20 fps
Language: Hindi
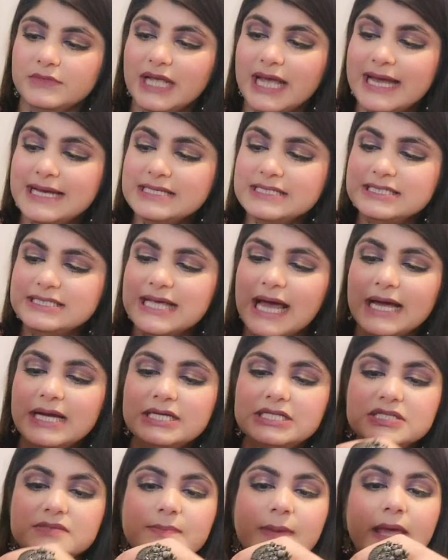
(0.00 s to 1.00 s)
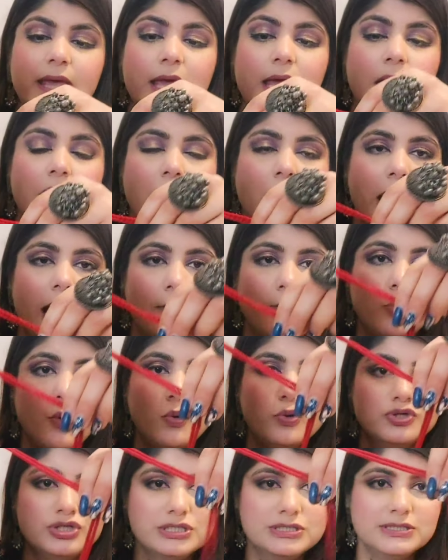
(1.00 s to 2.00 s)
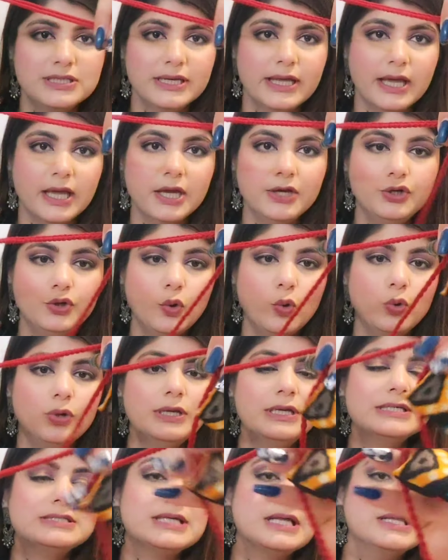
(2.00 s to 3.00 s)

एंड साइड्स में आपको कुछ इस तरीके की डोरी के साथ